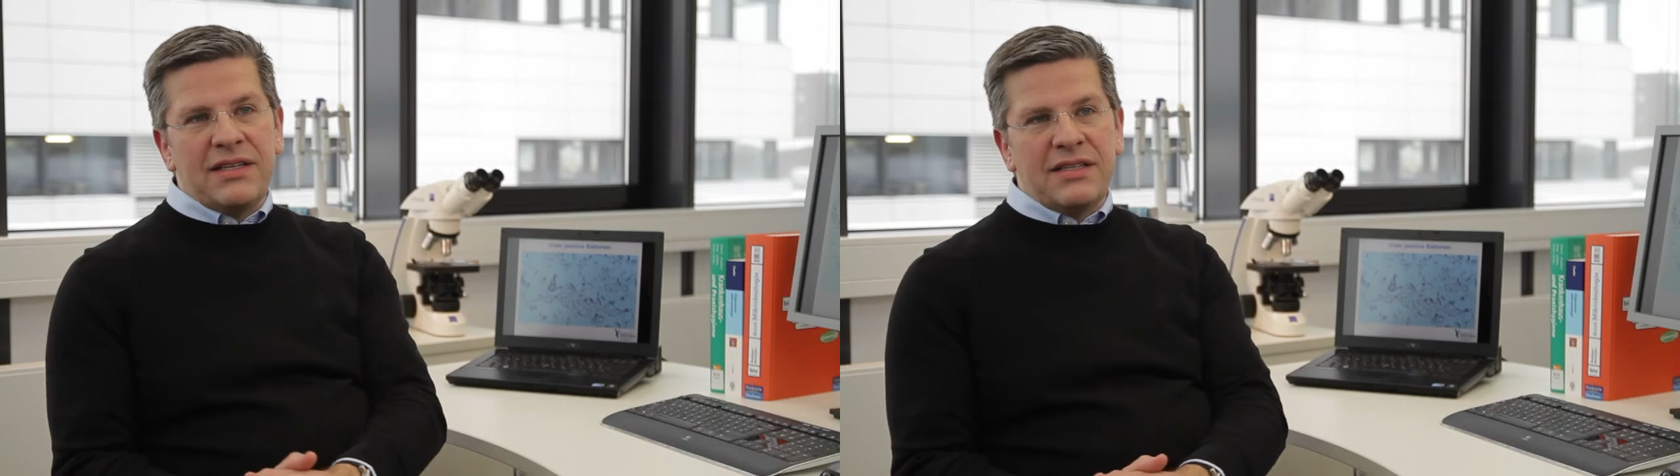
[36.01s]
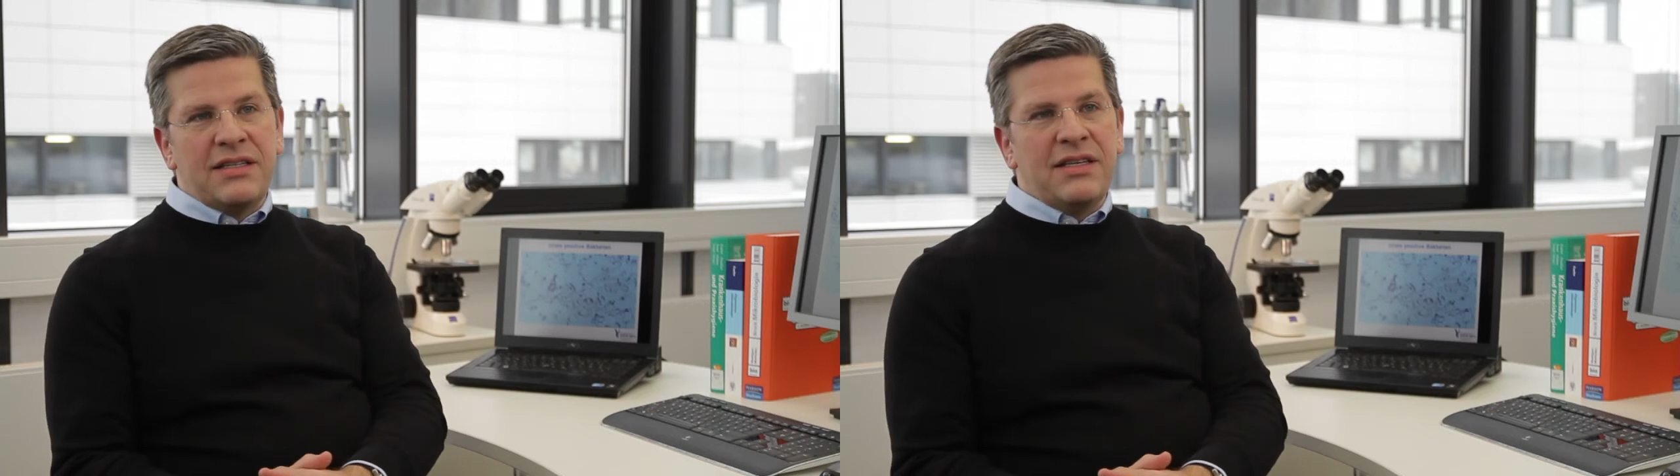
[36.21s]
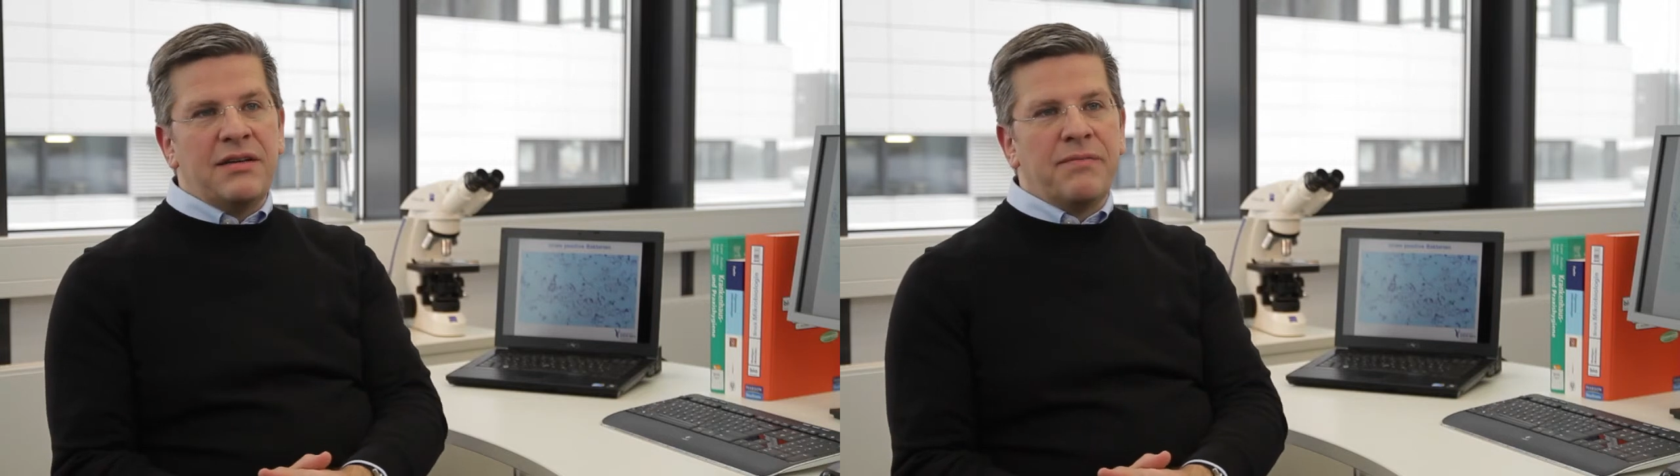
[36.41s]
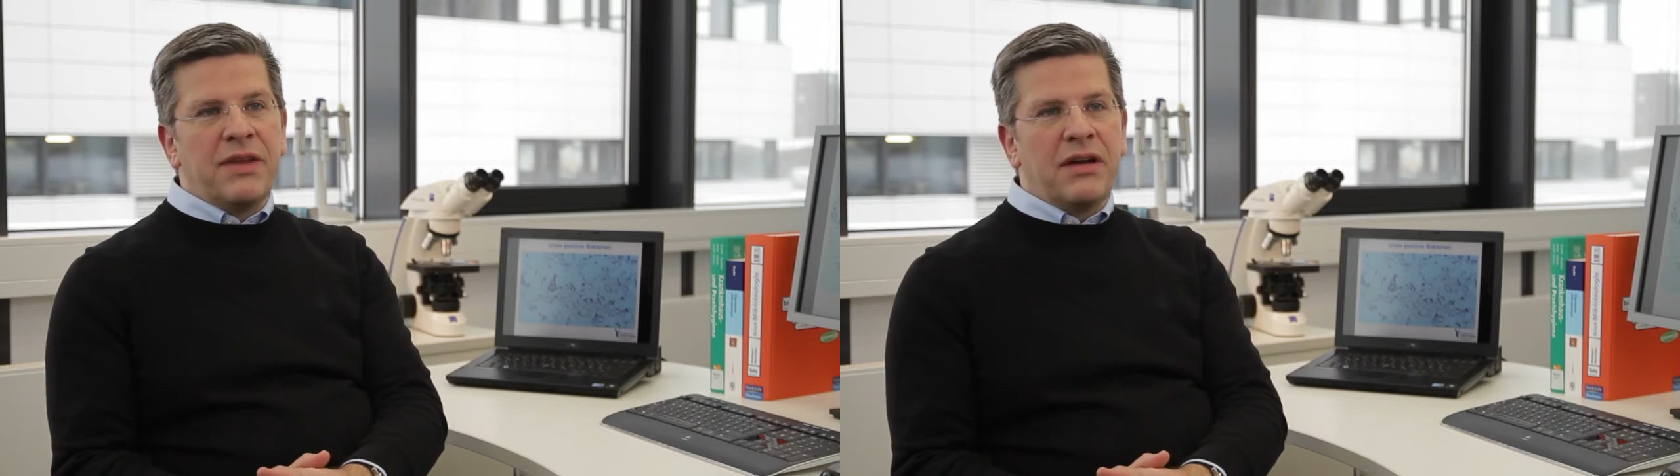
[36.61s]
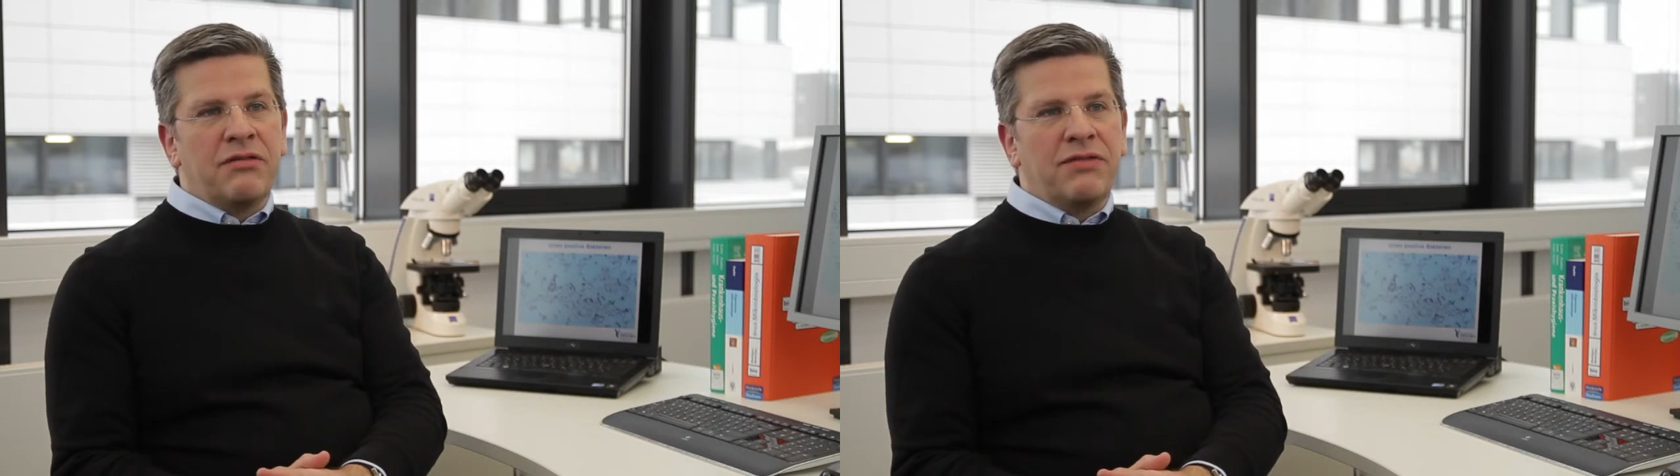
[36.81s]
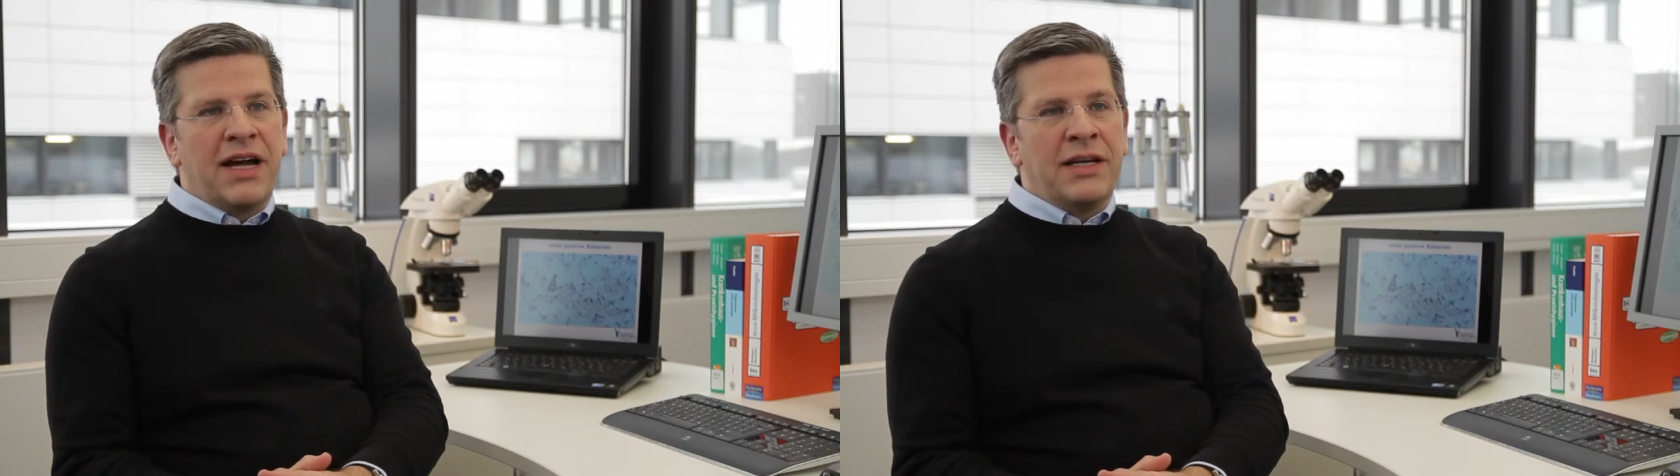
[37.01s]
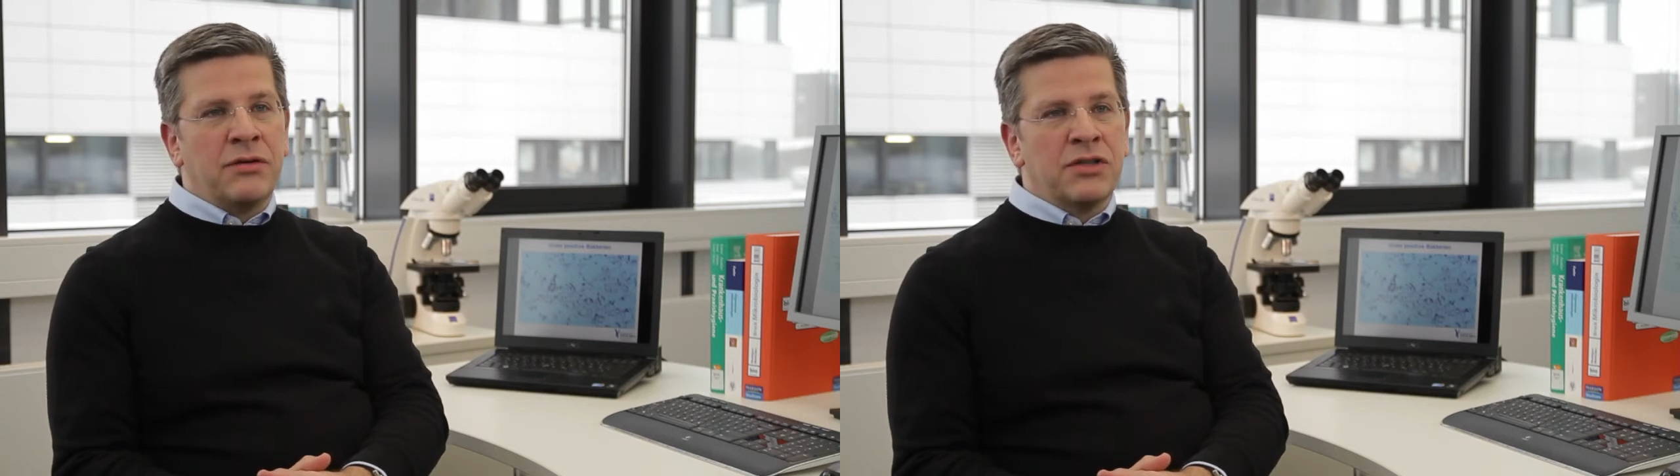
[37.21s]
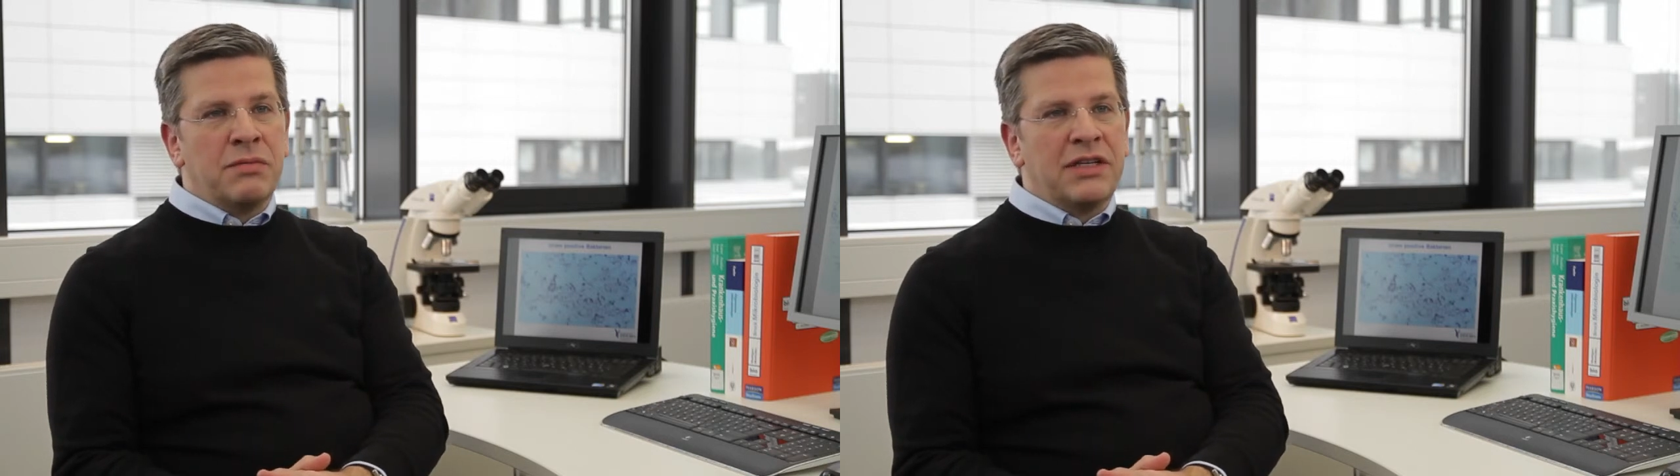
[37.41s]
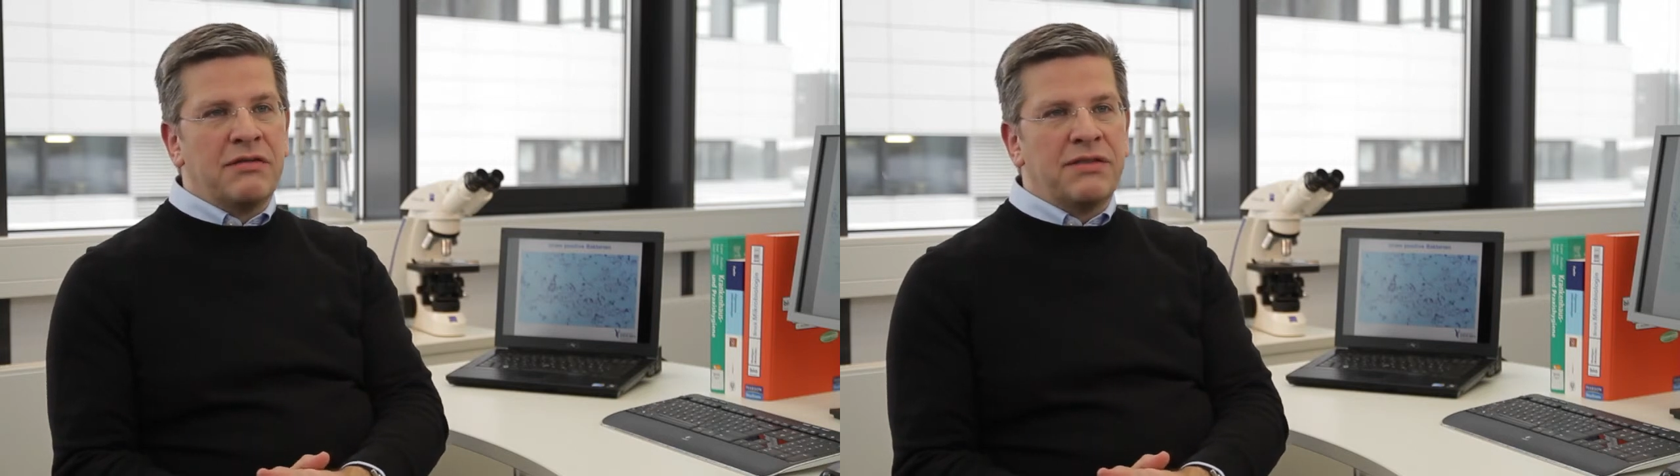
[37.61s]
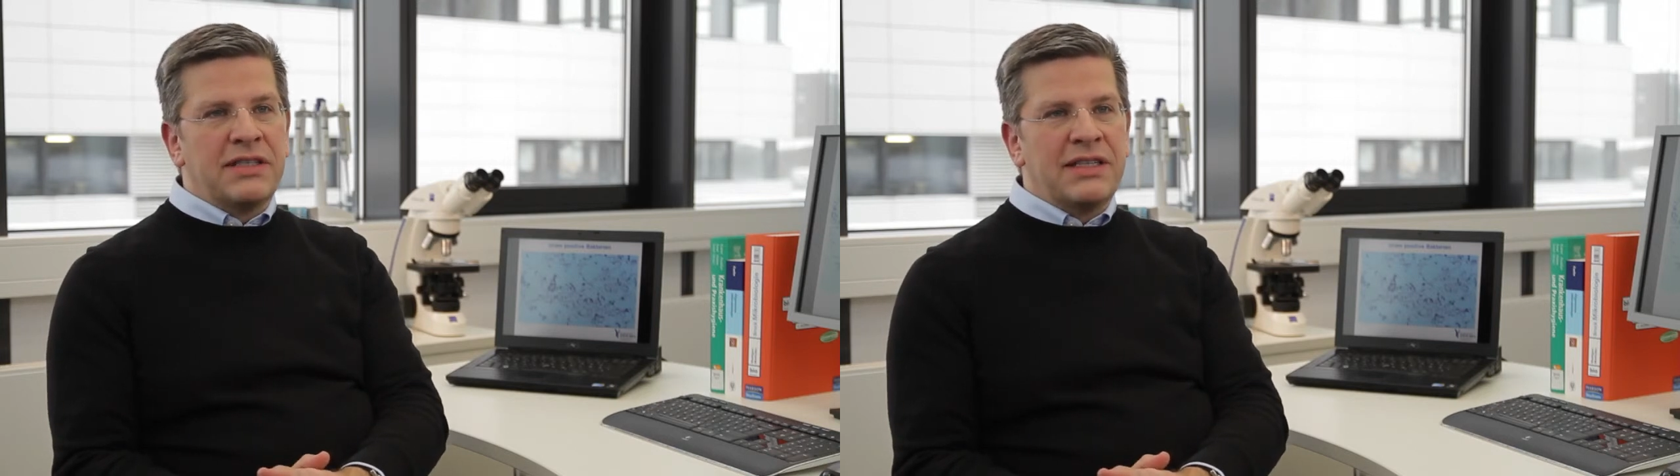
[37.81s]
dass sie auf
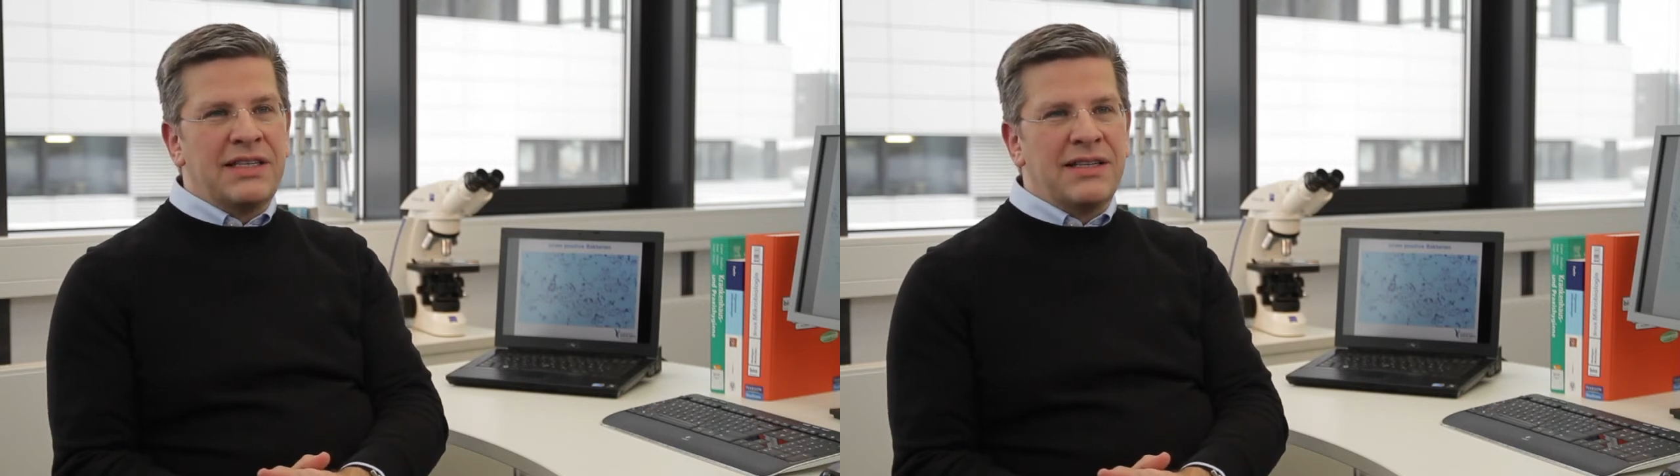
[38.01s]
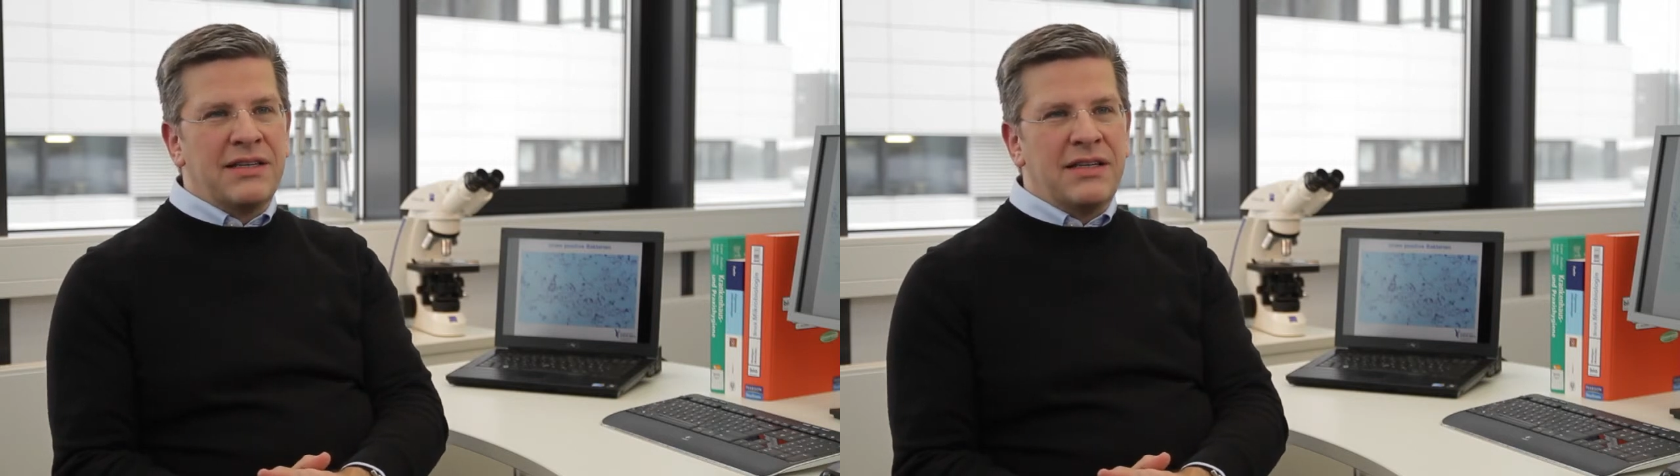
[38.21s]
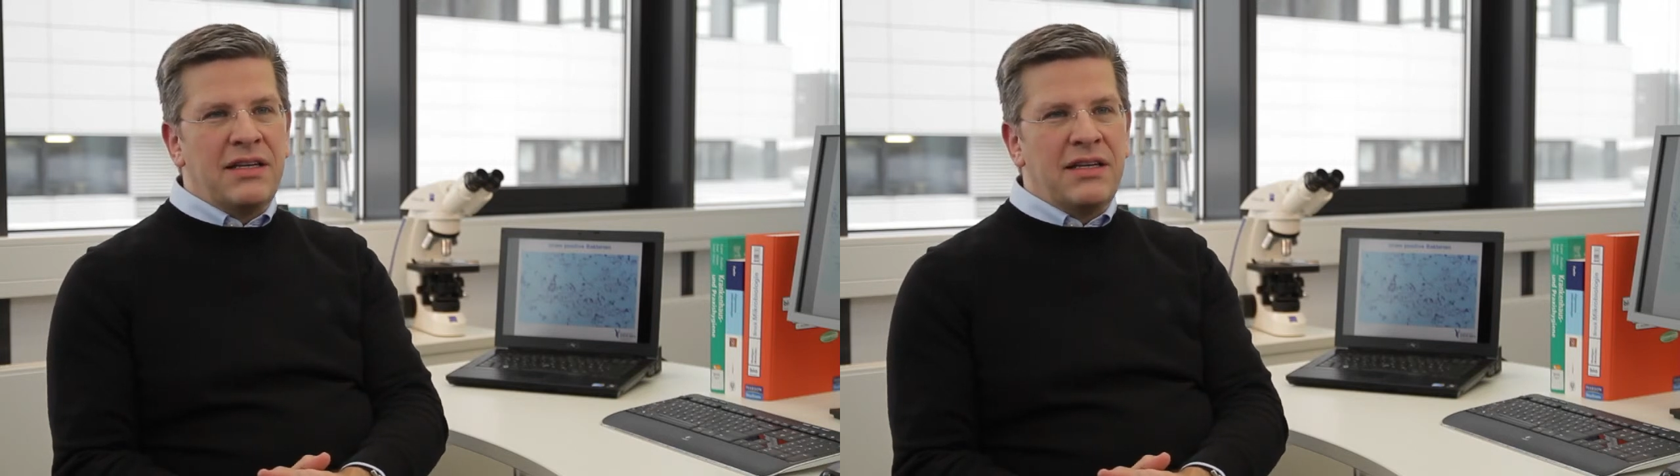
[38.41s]
Reinigungsmittel verzichten,